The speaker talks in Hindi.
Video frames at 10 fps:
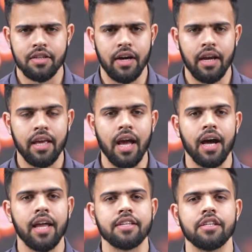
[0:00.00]
सवाल कि
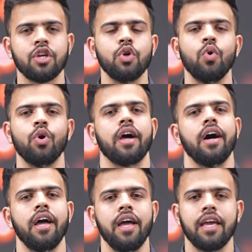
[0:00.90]
आखिर ऐसा क्यों हो
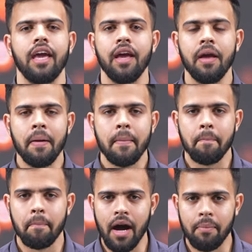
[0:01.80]
रहा है कि
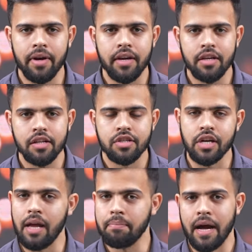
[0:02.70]
बाबर
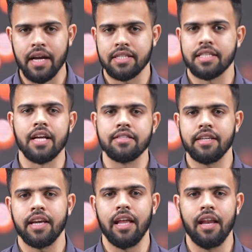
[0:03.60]
चाहे पाकिस्तान
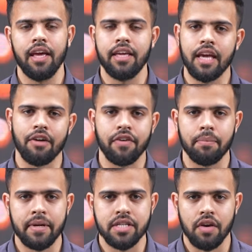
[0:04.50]
से खेलें या फिर
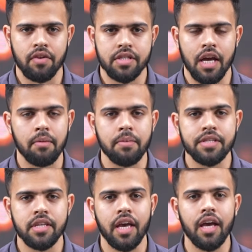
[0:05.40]
पेशावर जालमी
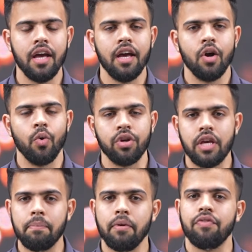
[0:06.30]
से
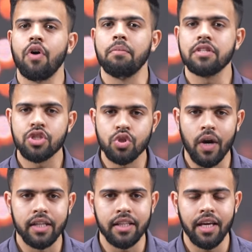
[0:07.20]
उनकी परफॉर्मेंस तो
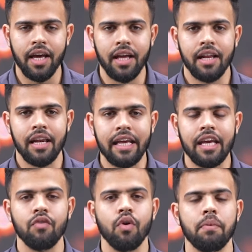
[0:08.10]
आती है
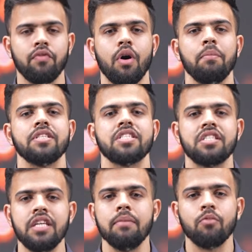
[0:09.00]
लेकिन वो परफॉर्मेंस
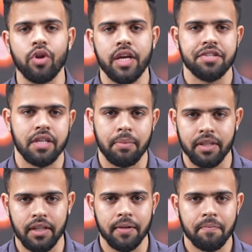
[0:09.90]
टीम को नहीं जिता
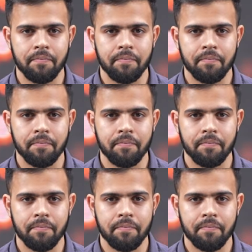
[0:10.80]
पाती है